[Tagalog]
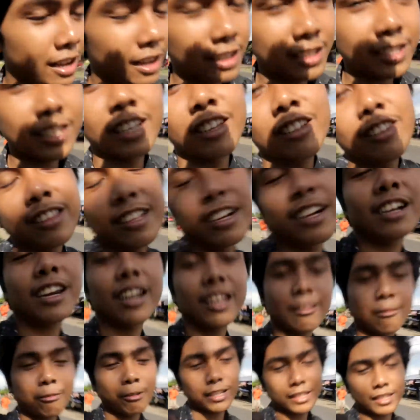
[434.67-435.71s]
Kasi nung
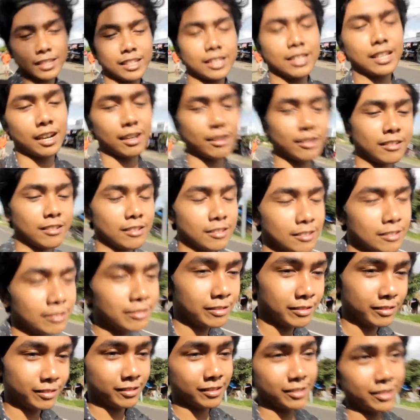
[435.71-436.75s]
nag-graduate din ako,
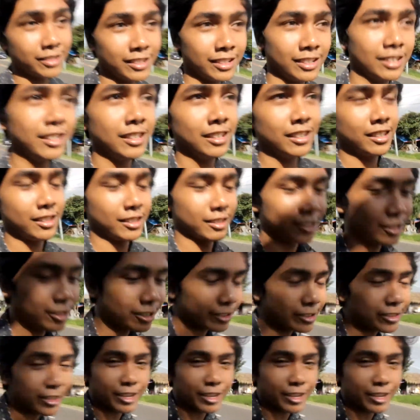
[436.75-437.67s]
doon